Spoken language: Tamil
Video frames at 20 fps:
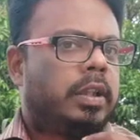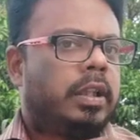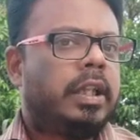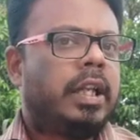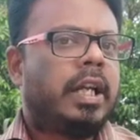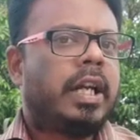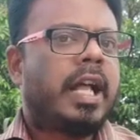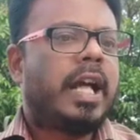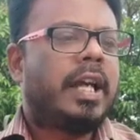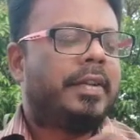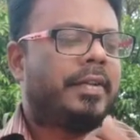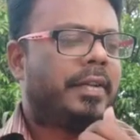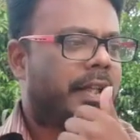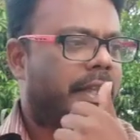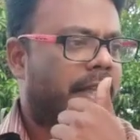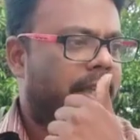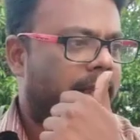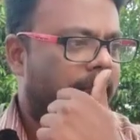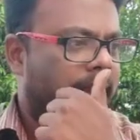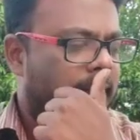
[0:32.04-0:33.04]
என்னடா
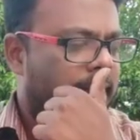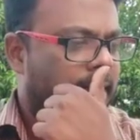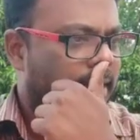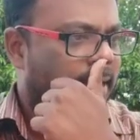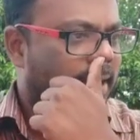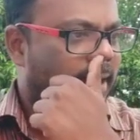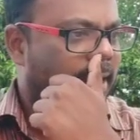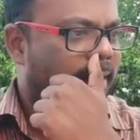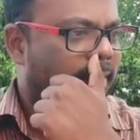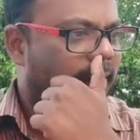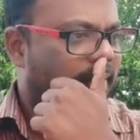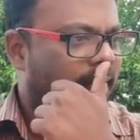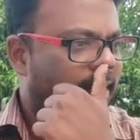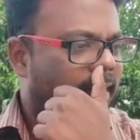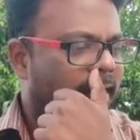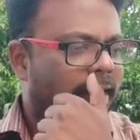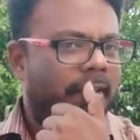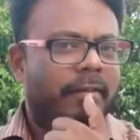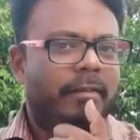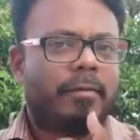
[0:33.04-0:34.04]
இவர் இவர்
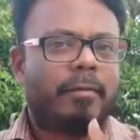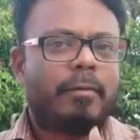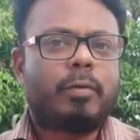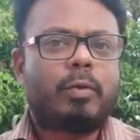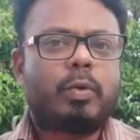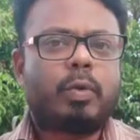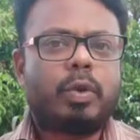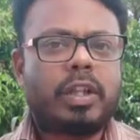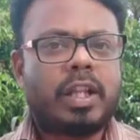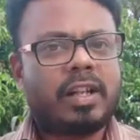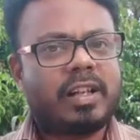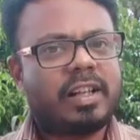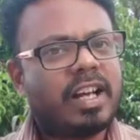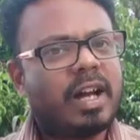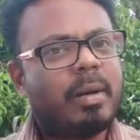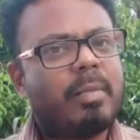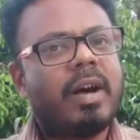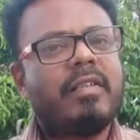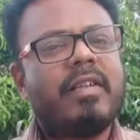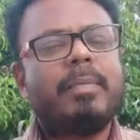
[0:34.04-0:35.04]
என்ன
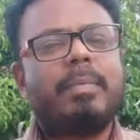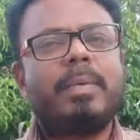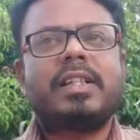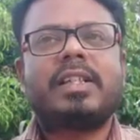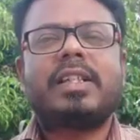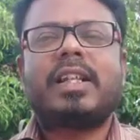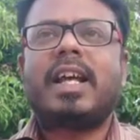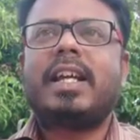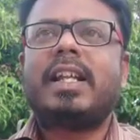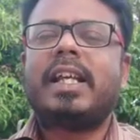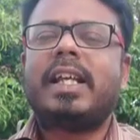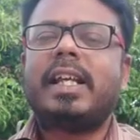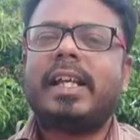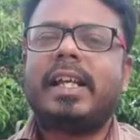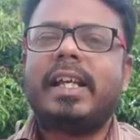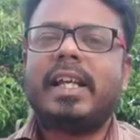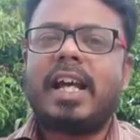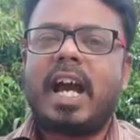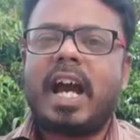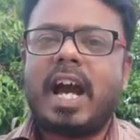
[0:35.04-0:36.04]
குதர்க்கமாகவே பேசுகிறாரு
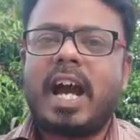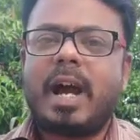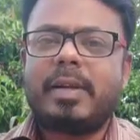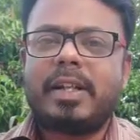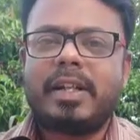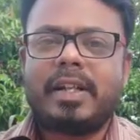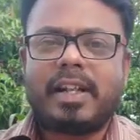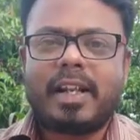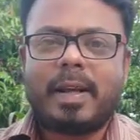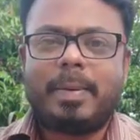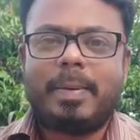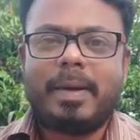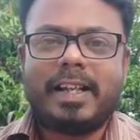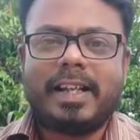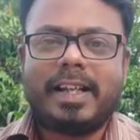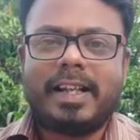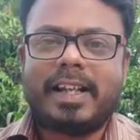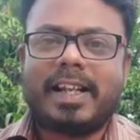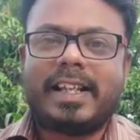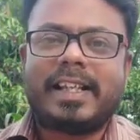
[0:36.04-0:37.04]
அப்படின்னு நிறைய
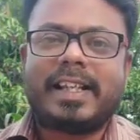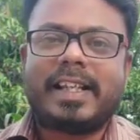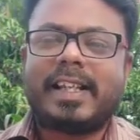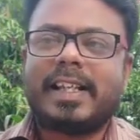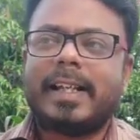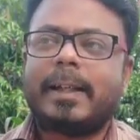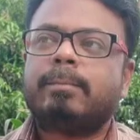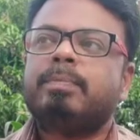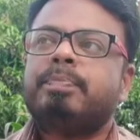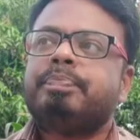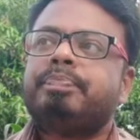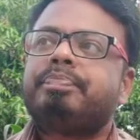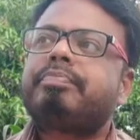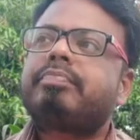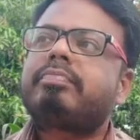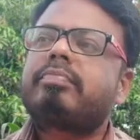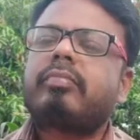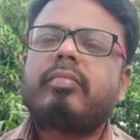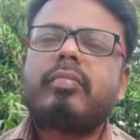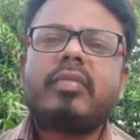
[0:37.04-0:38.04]
பேர் நீங்கள் நினைக்கிறீங்க
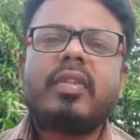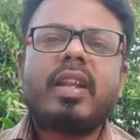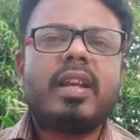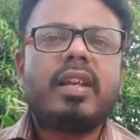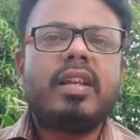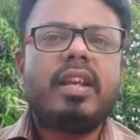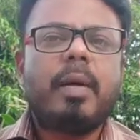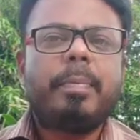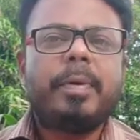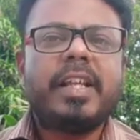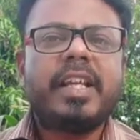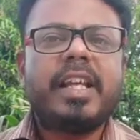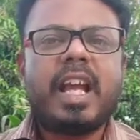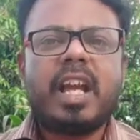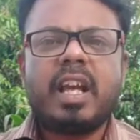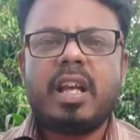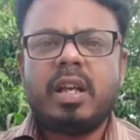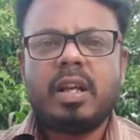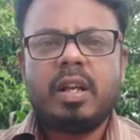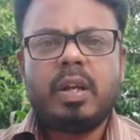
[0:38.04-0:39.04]
எப்படிங்க
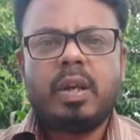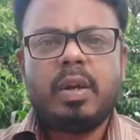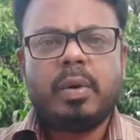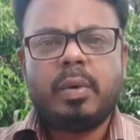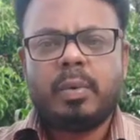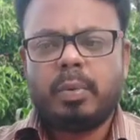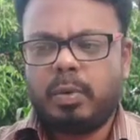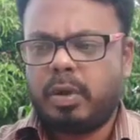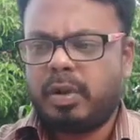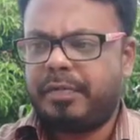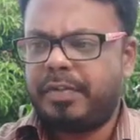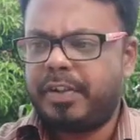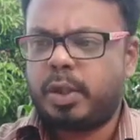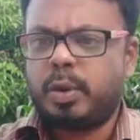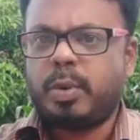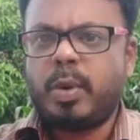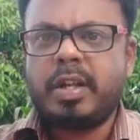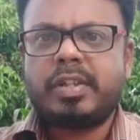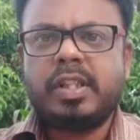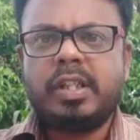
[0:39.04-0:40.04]
ஒரு
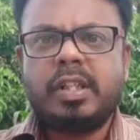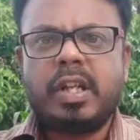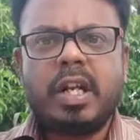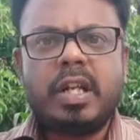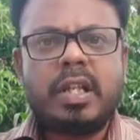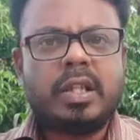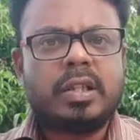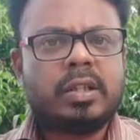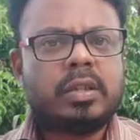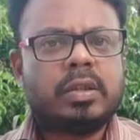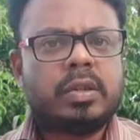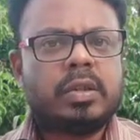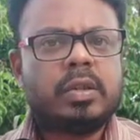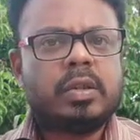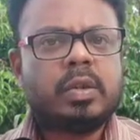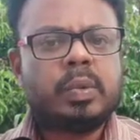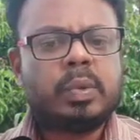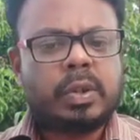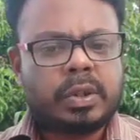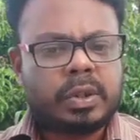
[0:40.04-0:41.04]
விசுவாசி நாடு
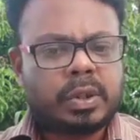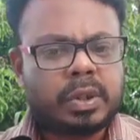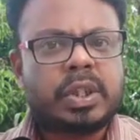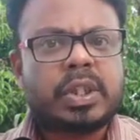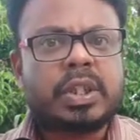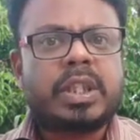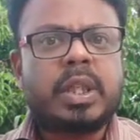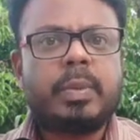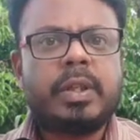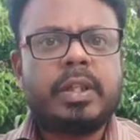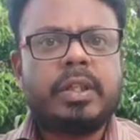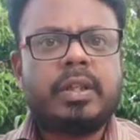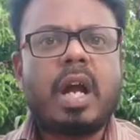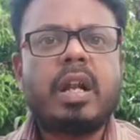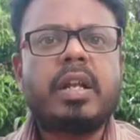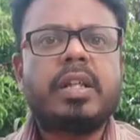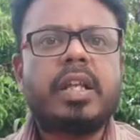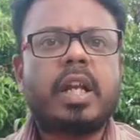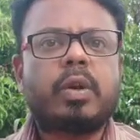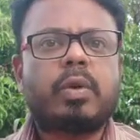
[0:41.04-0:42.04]
ஒரு கிறிஸ்தவன்
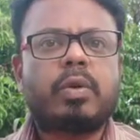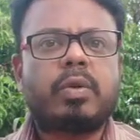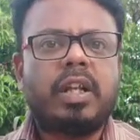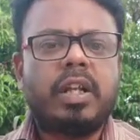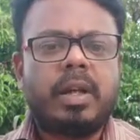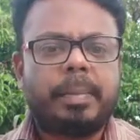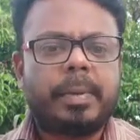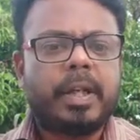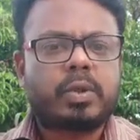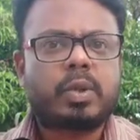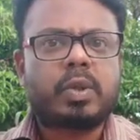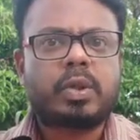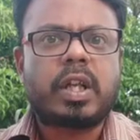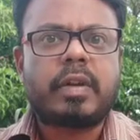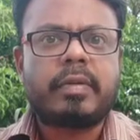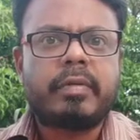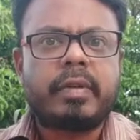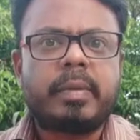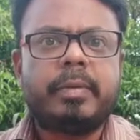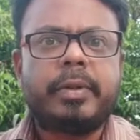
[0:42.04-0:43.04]
நான் எனக்குள்ளே எப்படி
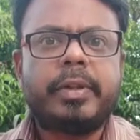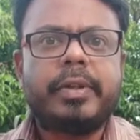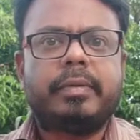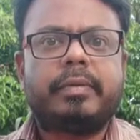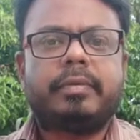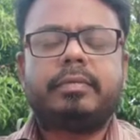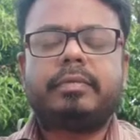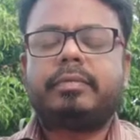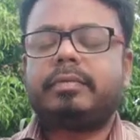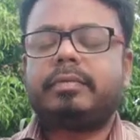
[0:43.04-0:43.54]
அசுத்தாவி வர முடியும்